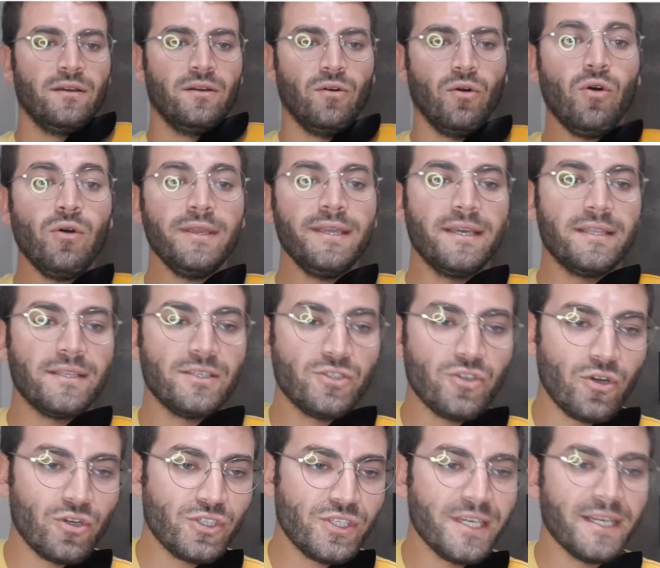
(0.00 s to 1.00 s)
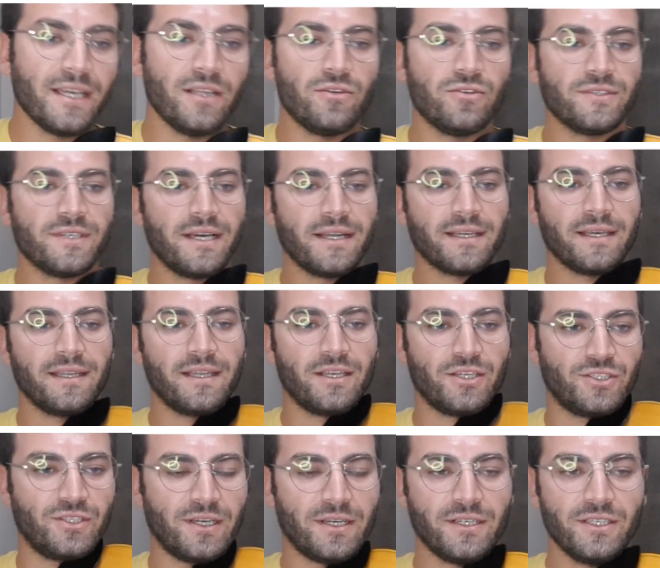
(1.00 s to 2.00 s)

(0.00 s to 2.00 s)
17. ölçüye geliyoruz arkadaşlar.